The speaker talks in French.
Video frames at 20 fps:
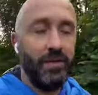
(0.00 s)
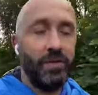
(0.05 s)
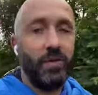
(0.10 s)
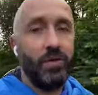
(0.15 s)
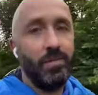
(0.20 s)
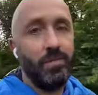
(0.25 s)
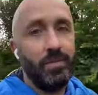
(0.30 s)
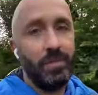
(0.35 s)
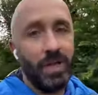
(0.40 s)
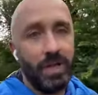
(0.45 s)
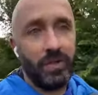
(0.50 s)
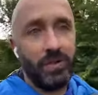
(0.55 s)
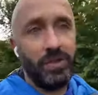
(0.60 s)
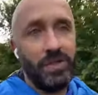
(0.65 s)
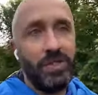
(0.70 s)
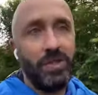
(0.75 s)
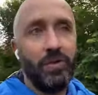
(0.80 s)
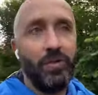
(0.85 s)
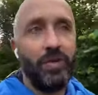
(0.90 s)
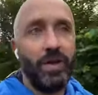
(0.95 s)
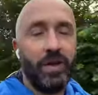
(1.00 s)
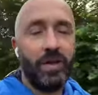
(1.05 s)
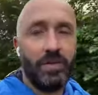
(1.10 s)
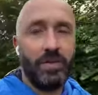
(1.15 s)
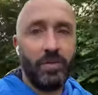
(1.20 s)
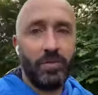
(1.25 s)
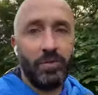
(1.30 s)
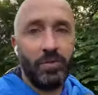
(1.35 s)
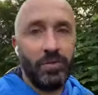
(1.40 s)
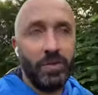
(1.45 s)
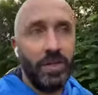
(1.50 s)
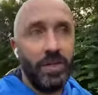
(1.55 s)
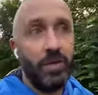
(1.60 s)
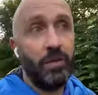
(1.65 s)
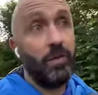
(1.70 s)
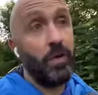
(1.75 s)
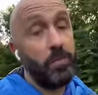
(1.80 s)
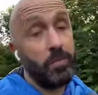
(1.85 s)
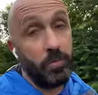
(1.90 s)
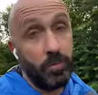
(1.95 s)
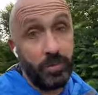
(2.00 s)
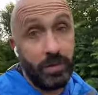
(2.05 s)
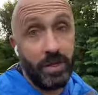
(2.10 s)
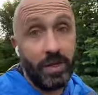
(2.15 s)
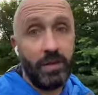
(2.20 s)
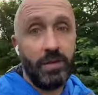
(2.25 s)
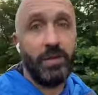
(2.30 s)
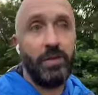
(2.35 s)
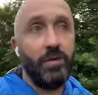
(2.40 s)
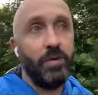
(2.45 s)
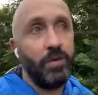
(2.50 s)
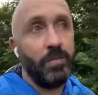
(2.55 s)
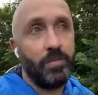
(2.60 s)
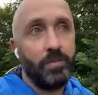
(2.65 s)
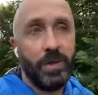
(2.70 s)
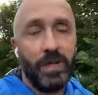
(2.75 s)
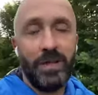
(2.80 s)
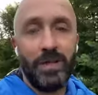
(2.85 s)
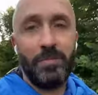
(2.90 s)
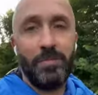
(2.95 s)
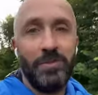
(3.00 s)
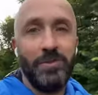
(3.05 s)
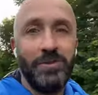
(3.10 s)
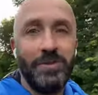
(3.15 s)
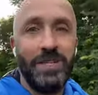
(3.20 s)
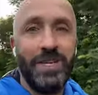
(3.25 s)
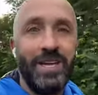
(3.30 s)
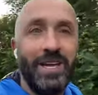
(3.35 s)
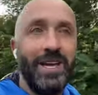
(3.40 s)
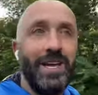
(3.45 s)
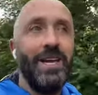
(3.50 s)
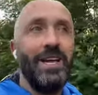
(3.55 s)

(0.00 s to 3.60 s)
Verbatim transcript: Donc mercredi, on va réceptionner, on va poser, c'est une prête à plonger,